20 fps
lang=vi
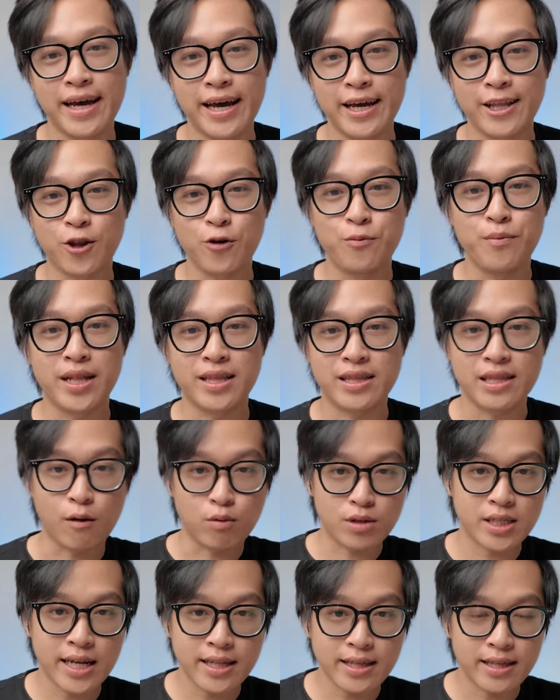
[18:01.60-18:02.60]
Thì tụi mình
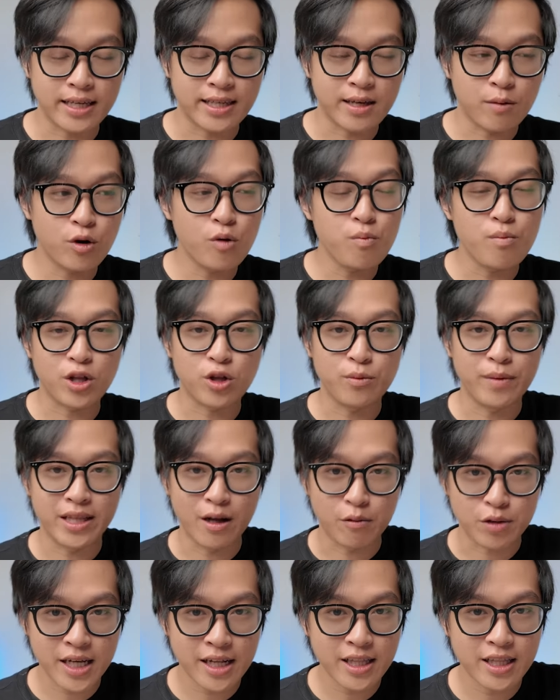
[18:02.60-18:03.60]
đọc sách, thì trong lúc mà tụi mình
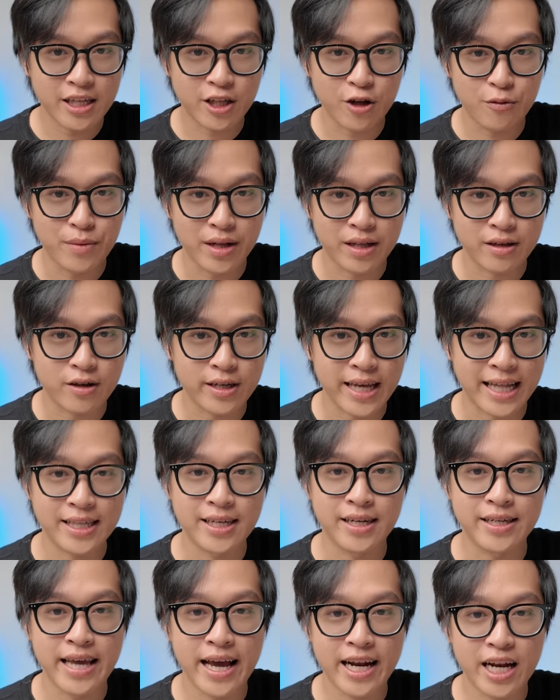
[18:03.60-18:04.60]
đọc sách thì tụi mình dành
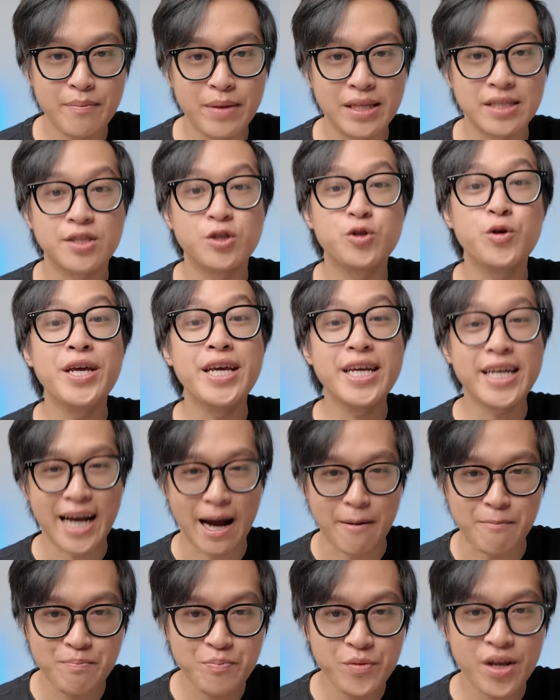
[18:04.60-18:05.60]
thời gian để mình suy
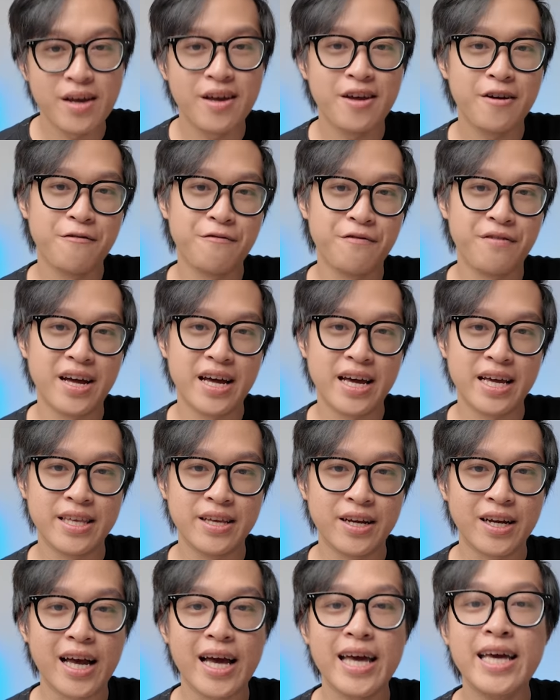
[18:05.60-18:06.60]
ngẫm về
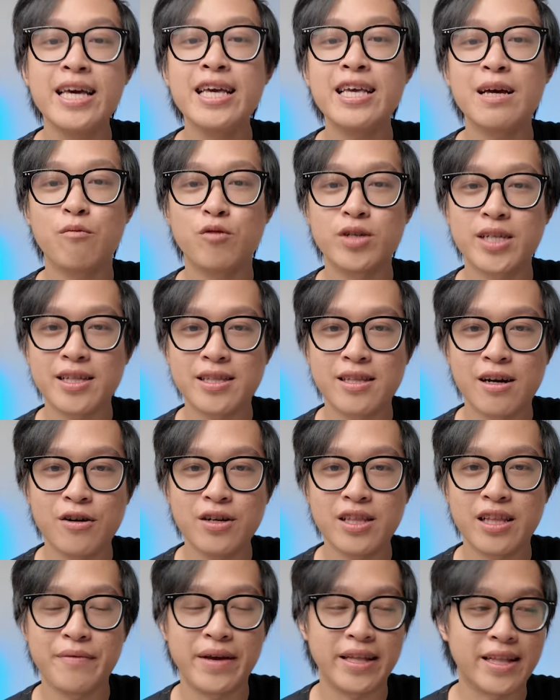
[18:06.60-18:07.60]
những ý trong cuốn sách
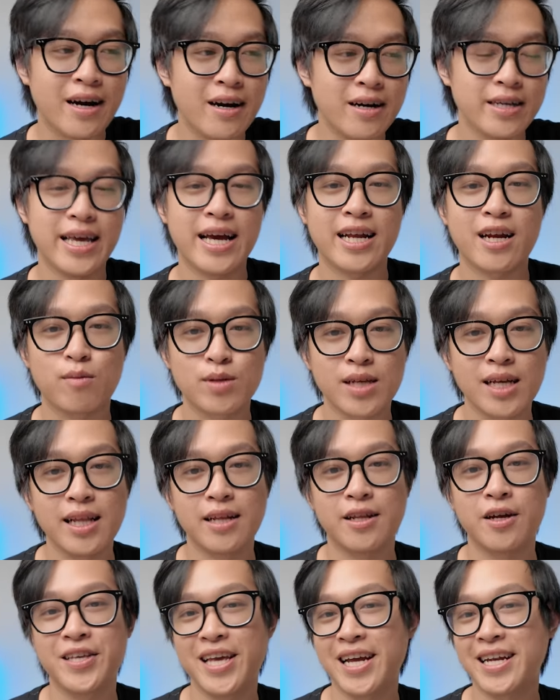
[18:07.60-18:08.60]
nói. Tại vì thời gian đọc sách
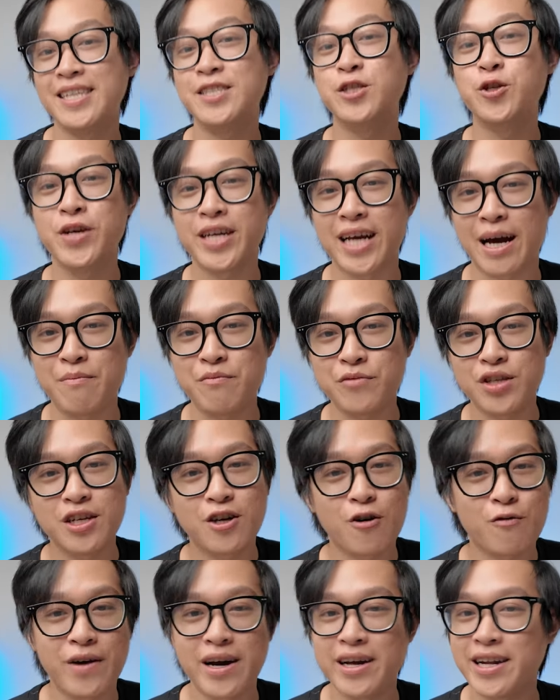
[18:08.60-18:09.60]
là thời gian để suy ngẫm chứ
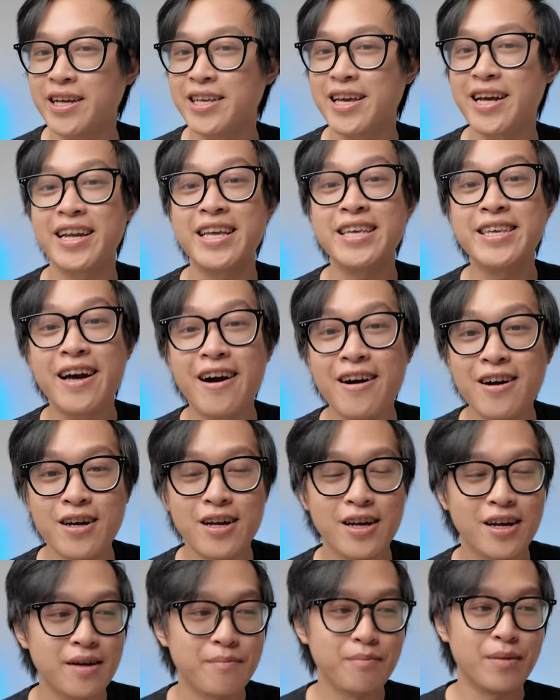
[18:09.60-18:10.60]
không phải là thời gian để nhớ.
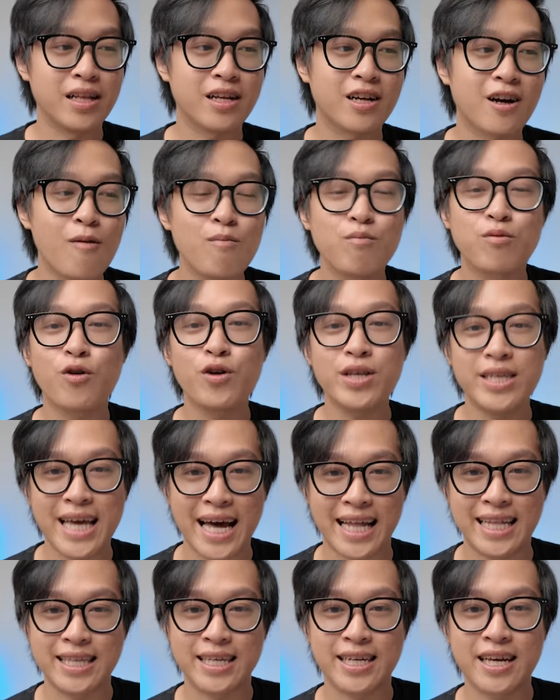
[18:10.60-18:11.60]
Mình không có
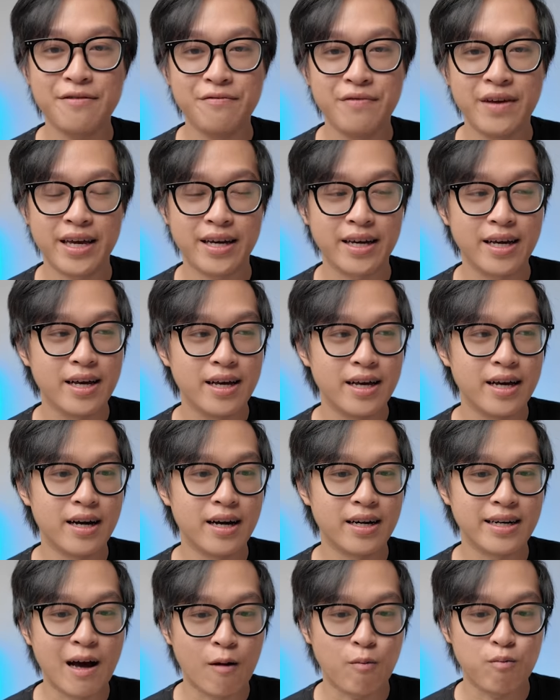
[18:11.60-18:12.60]
dành cái việc
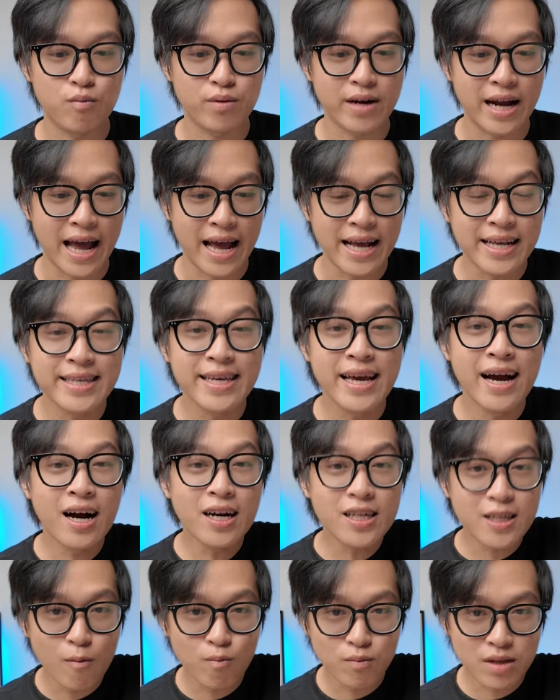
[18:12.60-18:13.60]
đọc để
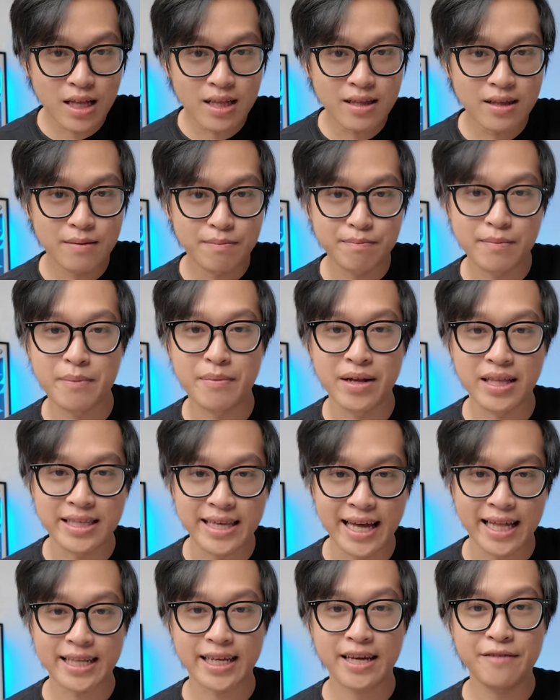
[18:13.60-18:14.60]
nhớ thông tin, mà mình
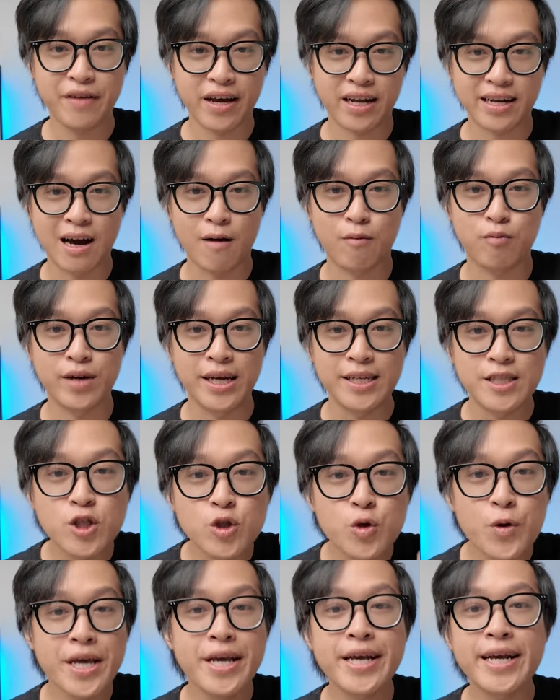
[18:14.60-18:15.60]
dành cái việc đọc để
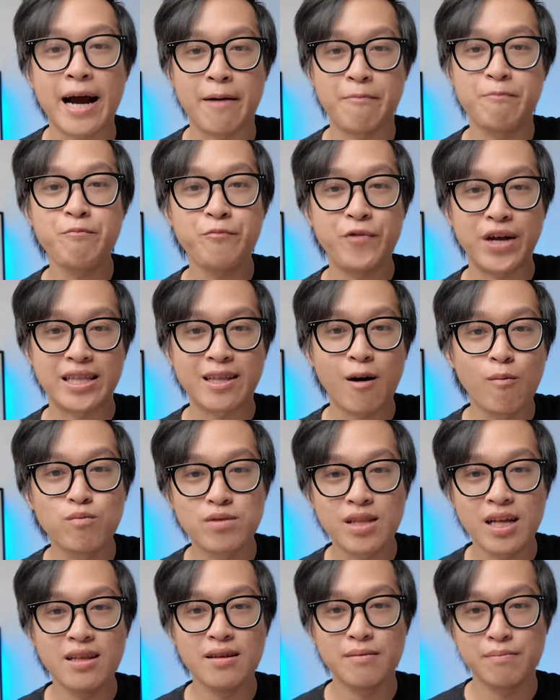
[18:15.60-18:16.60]
suy ngẫm về thông
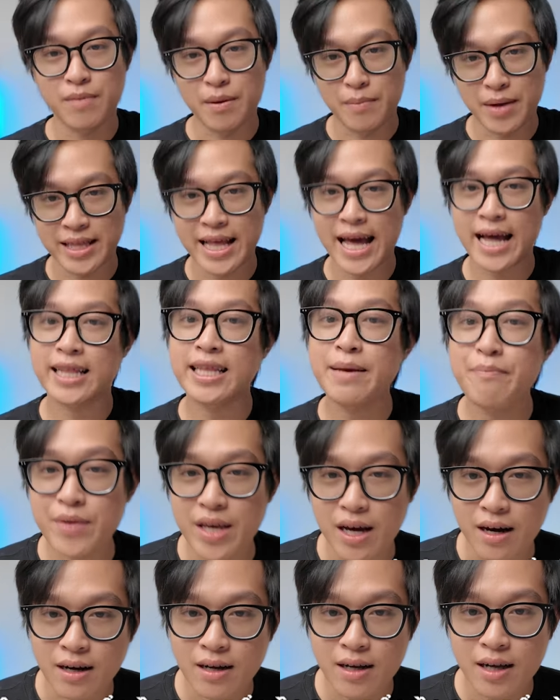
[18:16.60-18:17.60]
tin mà mình đang tiếp
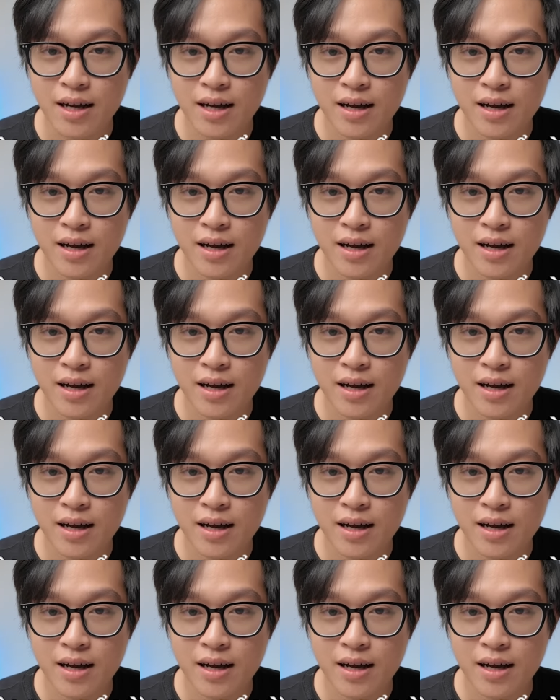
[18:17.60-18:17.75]
nhận.